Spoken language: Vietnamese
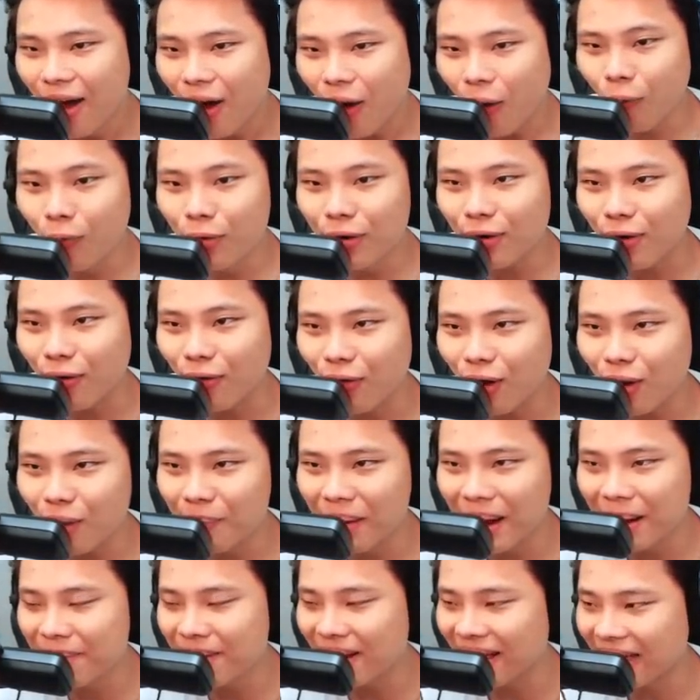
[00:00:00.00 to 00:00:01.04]
U nó còn có
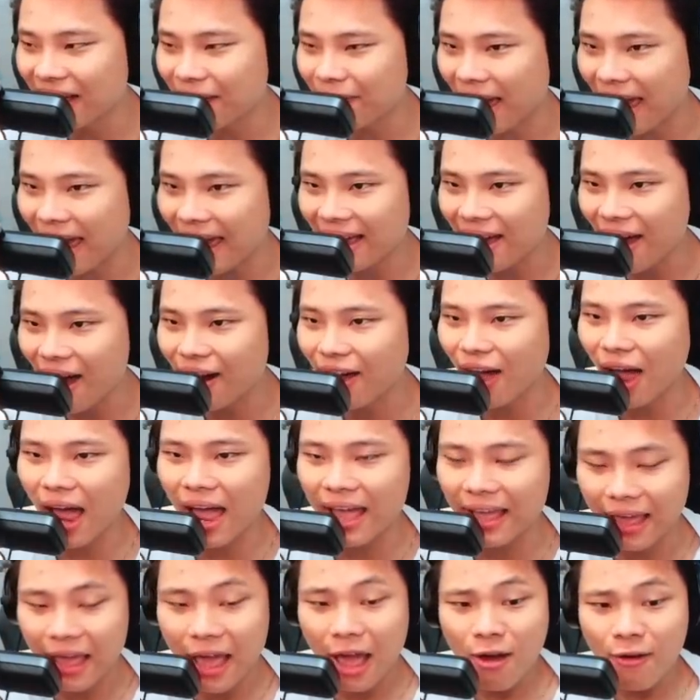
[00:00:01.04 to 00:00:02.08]
meme này các bạn. Hết được
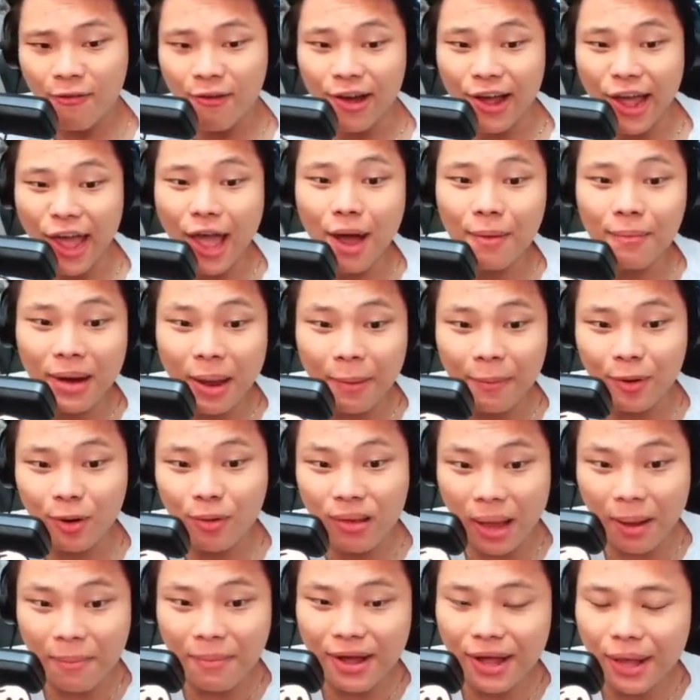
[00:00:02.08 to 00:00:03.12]
rồi. Và ngày hôm nay mình
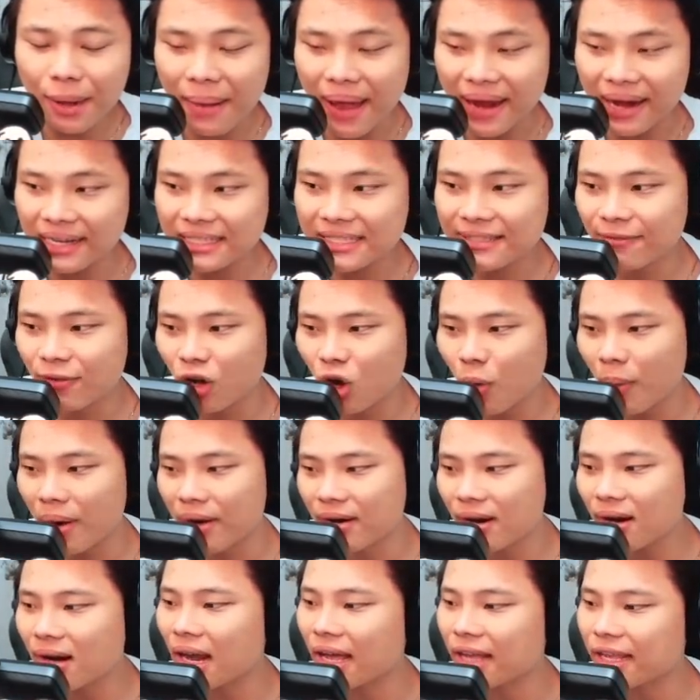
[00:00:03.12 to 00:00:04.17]
cũng cảm ơn các bạn đã xem video của mình
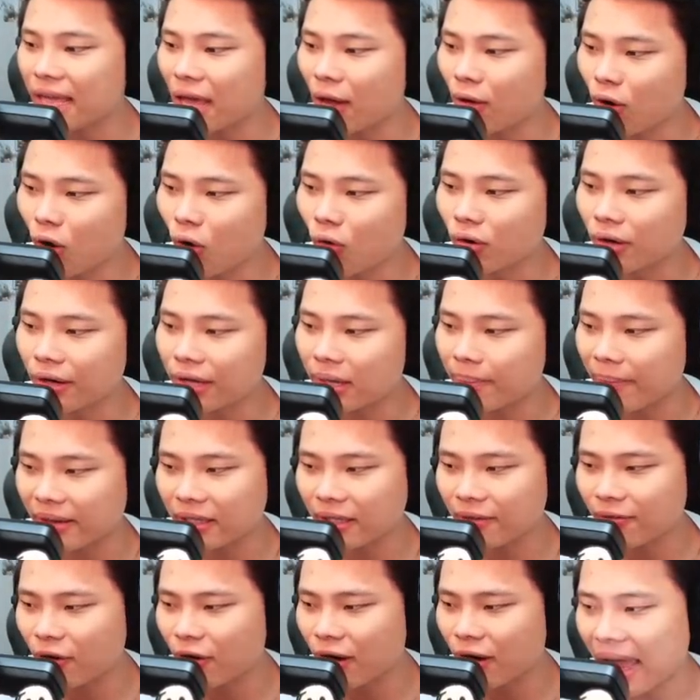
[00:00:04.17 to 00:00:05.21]
rất là nhiều luôn. Nếu như bạn
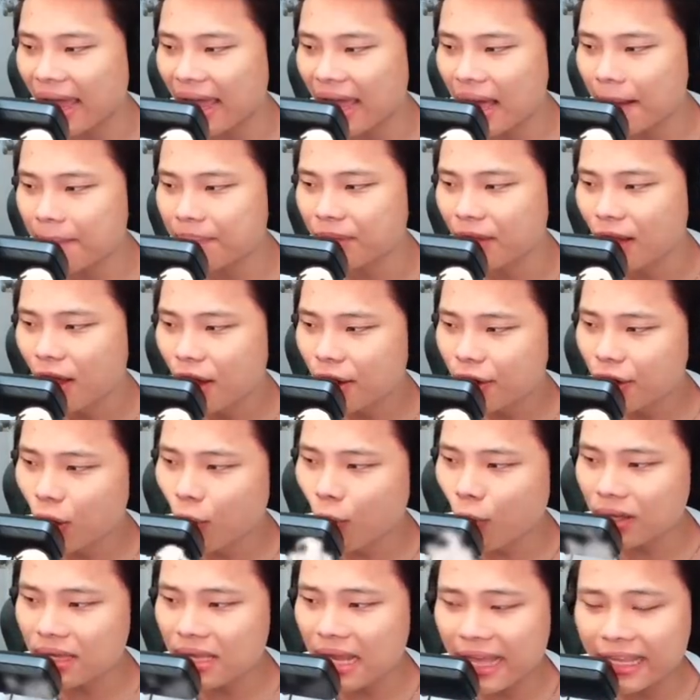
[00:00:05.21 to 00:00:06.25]
thích video á,
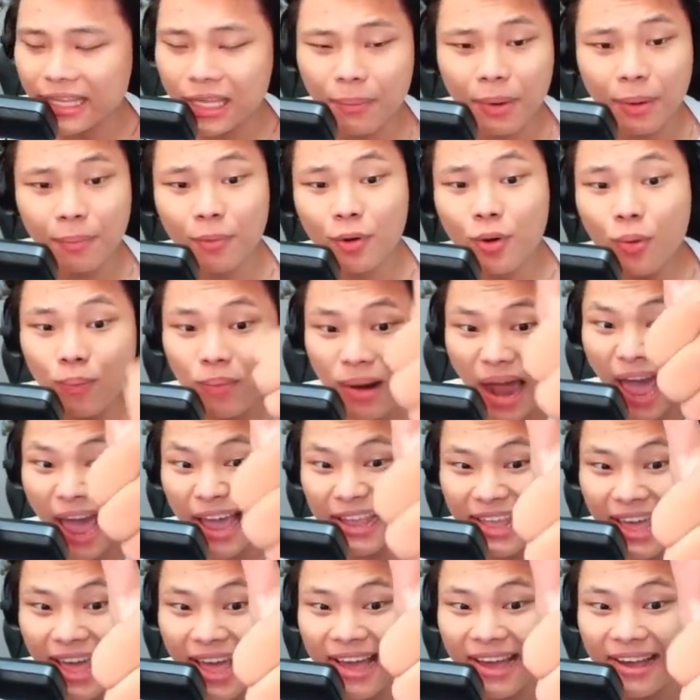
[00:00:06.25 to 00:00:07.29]
đừng quên để cho mình một nút like
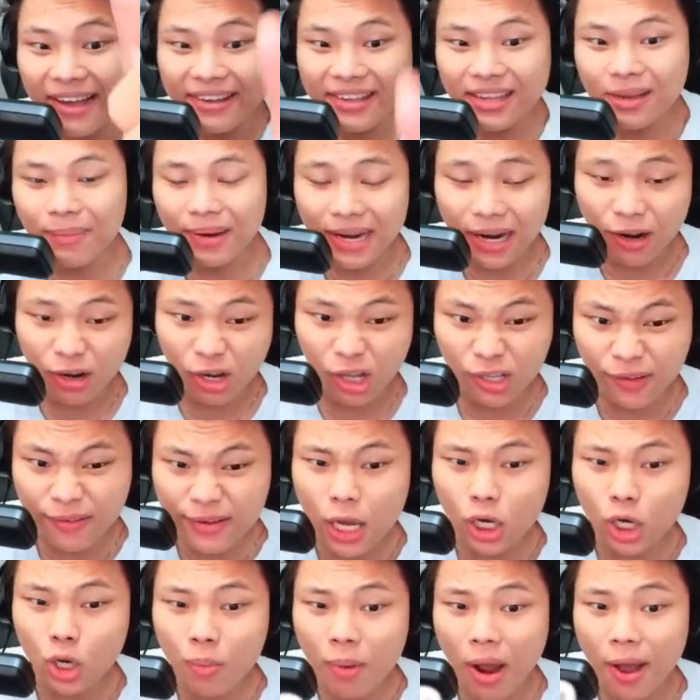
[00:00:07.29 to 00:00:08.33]
nha. Nhưng mà nào lượt
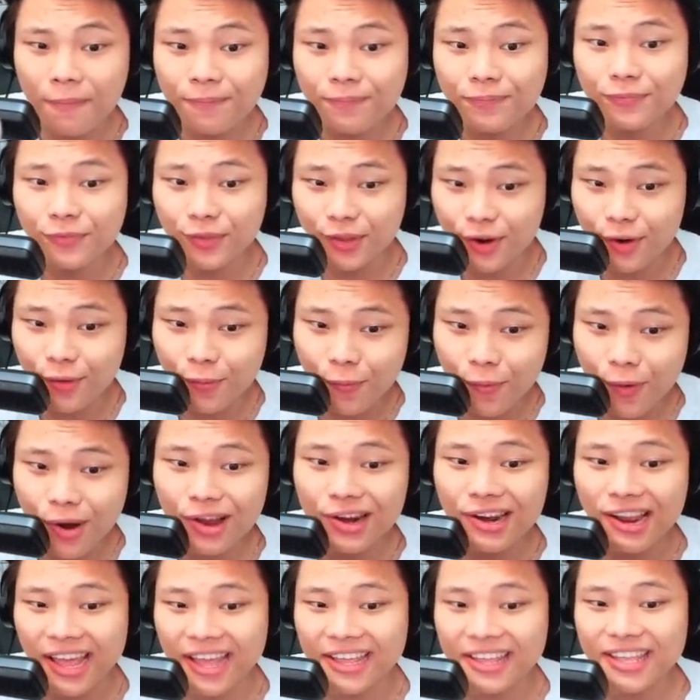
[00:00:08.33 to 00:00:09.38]
kênh của mình thì đừng
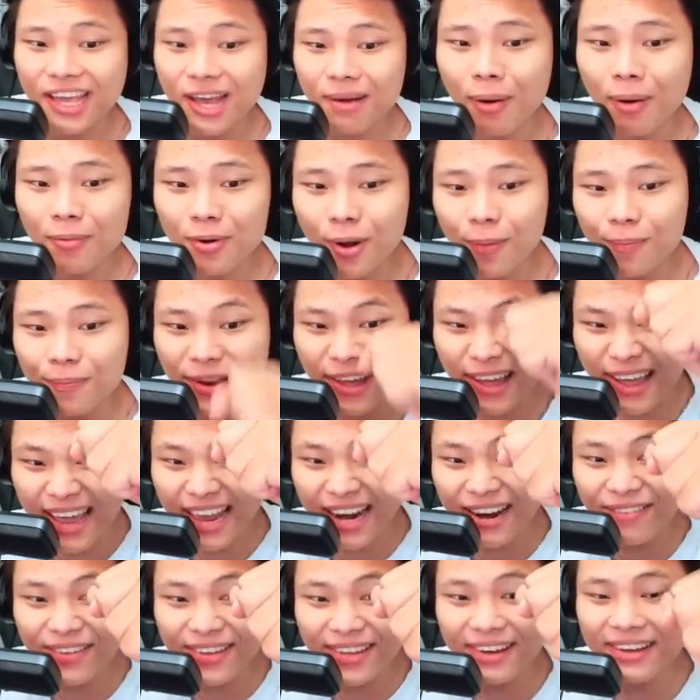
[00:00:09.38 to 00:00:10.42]
quên hãy nhớ nút để cái
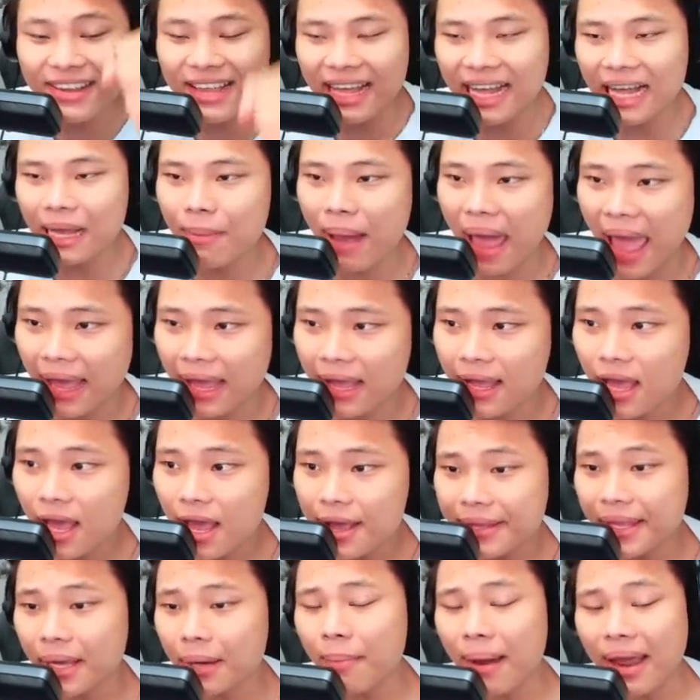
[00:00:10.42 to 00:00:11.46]
kênh phía dưới nha các bạn.
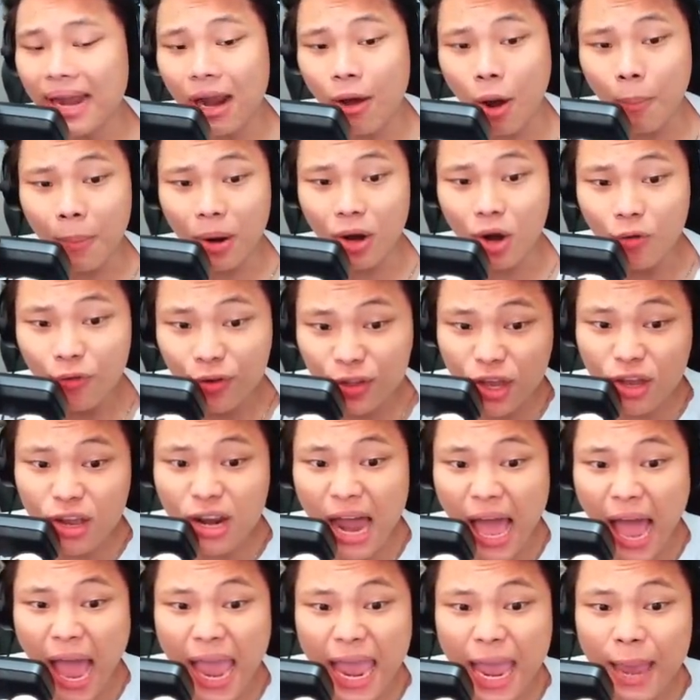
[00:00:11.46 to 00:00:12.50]
Những bạn nào ở bình luận phía dưới
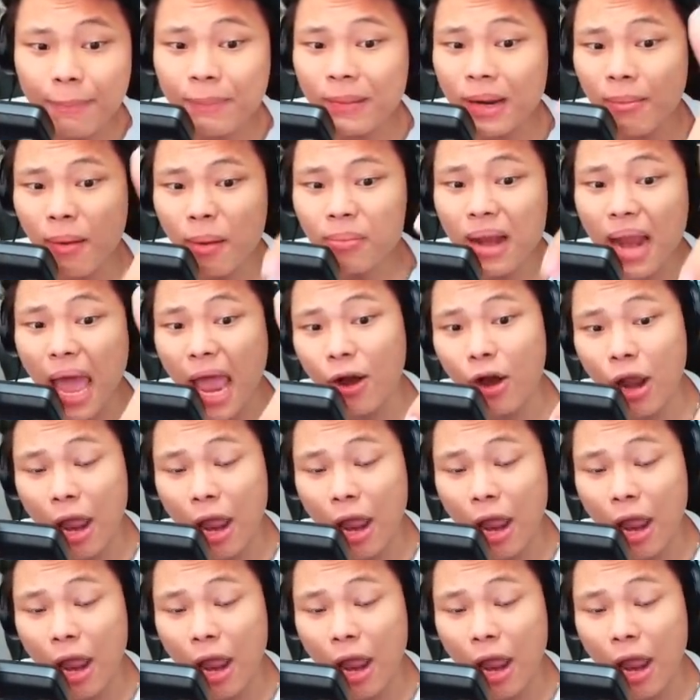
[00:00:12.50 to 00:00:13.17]
là em đã bấm like rồi,